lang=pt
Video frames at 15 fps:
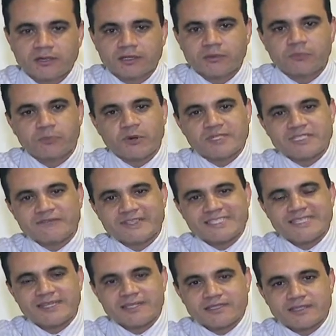que possa
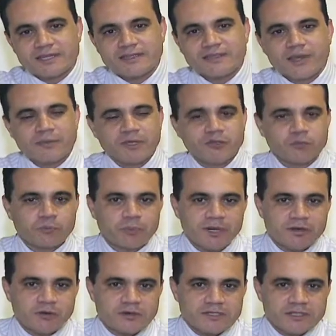fazer esse tratamento
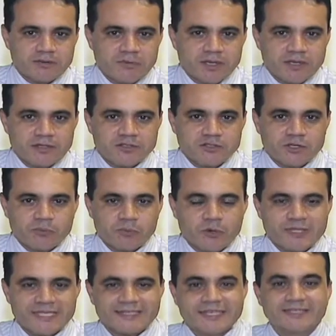precocemente, que
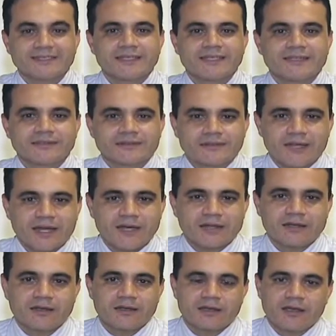possa detectar